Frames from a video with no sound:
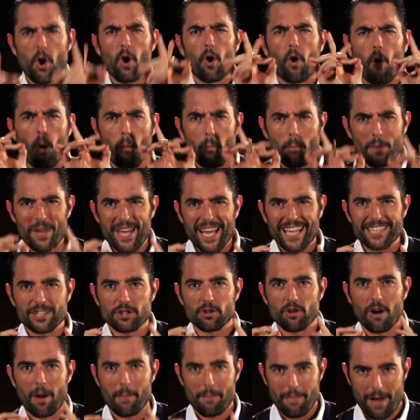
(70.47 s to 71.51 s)

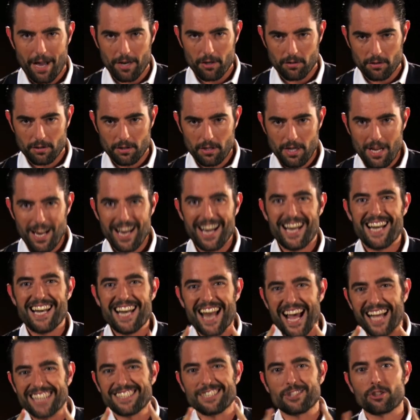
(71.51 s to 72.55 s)
copiando a mano
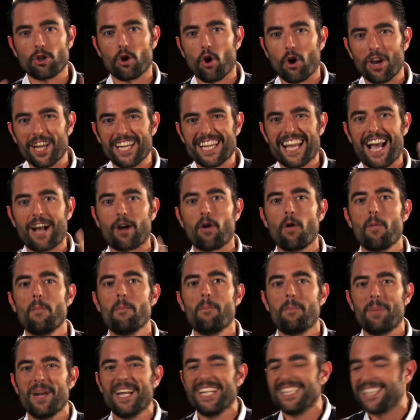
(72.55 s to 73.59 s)
la antología
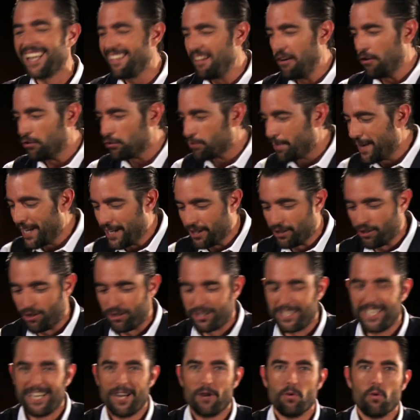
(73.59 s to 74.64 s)
completa de los versos
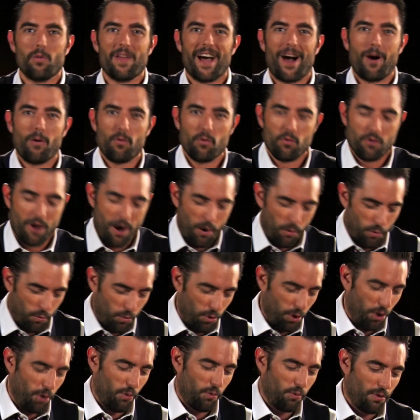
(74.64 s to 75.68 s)
de Neruda, uno a
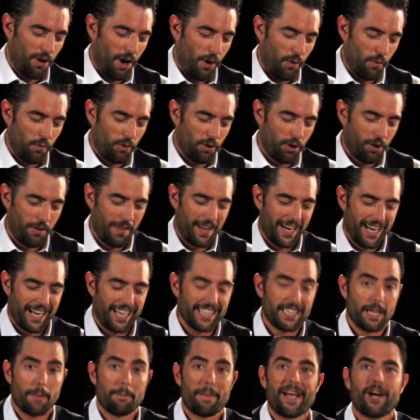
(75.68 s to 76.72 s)
uno, uno a uno, dale
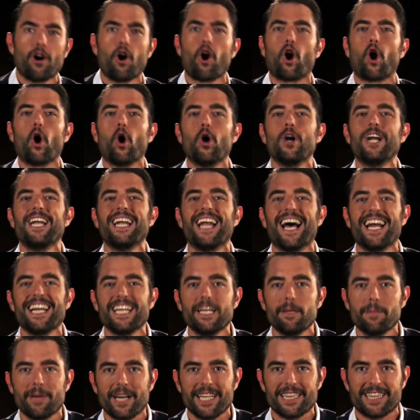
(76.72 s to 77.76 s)
que te pego, con la
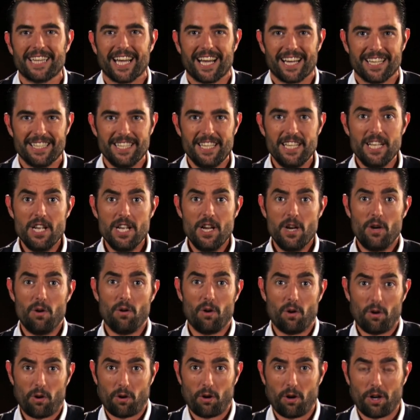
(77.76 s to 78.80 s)
libreta.
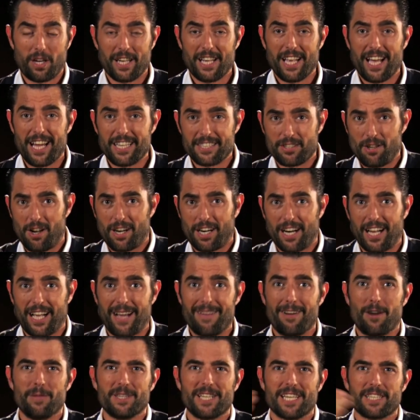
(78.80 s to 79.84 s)
Luego lo cogías, lo
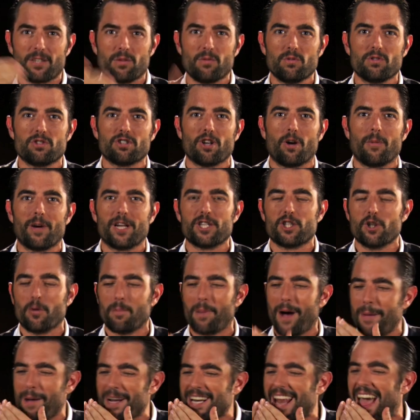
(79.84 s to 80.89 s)
arrancabas, lo metías en un sobre,
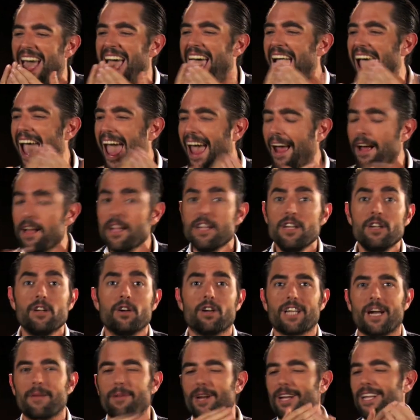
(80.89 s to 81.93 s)
chupabas, otra ah,
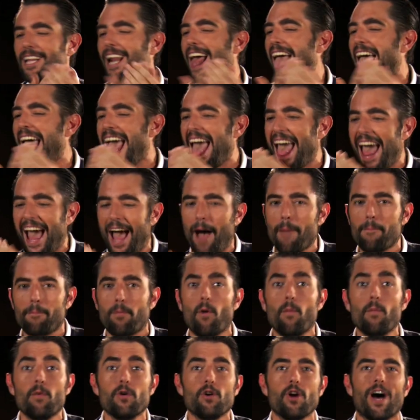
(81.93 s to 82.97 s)
vez, ah,
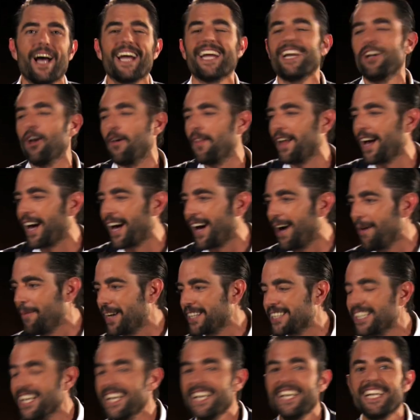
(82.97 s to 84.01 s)
pum, y lo
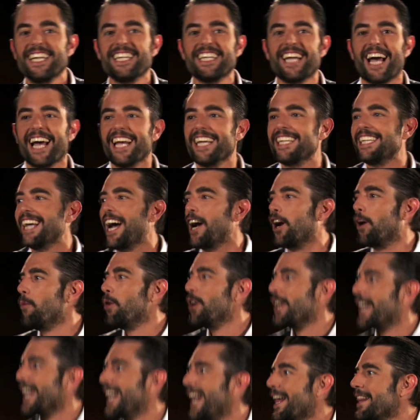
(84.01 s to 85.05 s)
dejabas. Y ahí ya, como
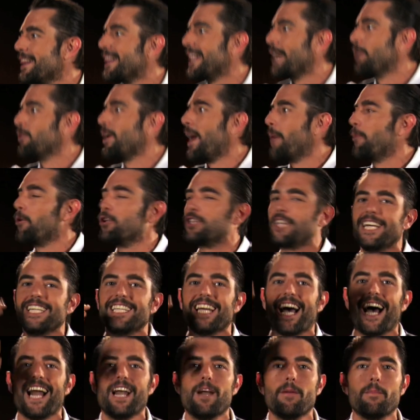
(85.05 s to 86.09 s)
el que lanza una
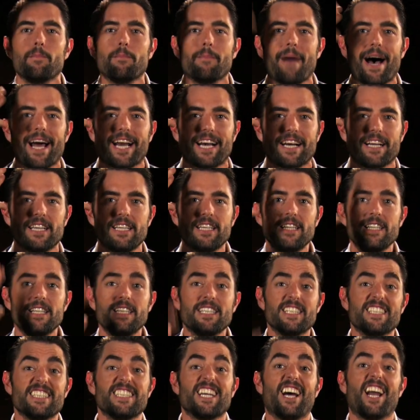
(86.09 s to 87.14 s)
botella al mar.
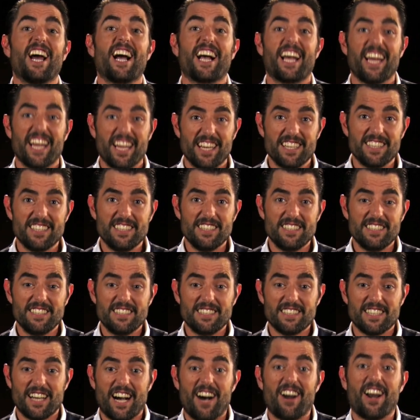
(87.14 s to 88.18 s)
¿Y ahora qué?
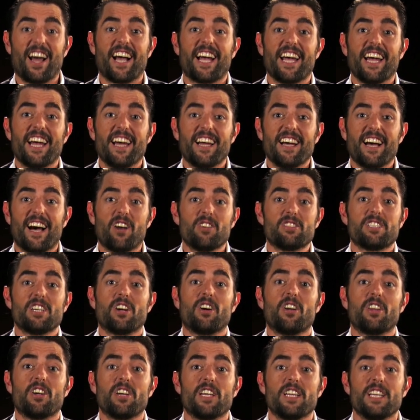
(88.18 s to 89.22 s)
¿Ahora qué? A los
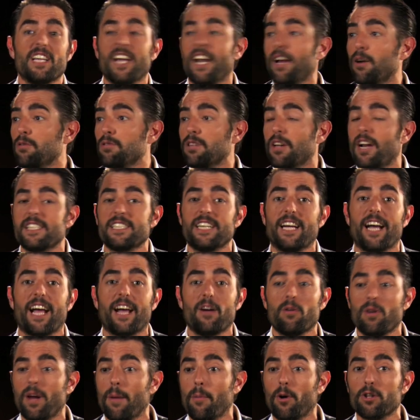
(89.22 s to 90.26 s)
chicos de hoy en día les gusta la chica y
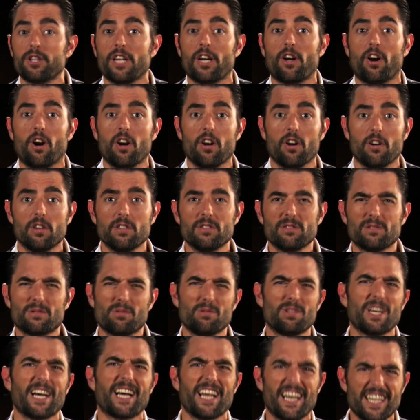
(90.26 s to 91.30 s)
un emoticono.
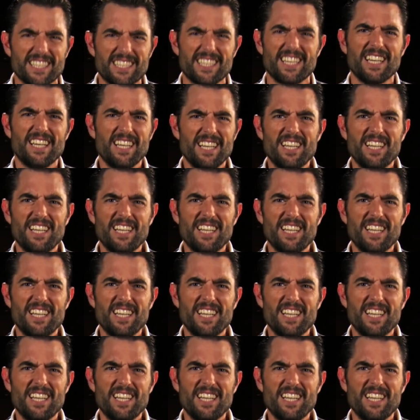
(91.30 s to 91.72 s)
¿Tú te crees?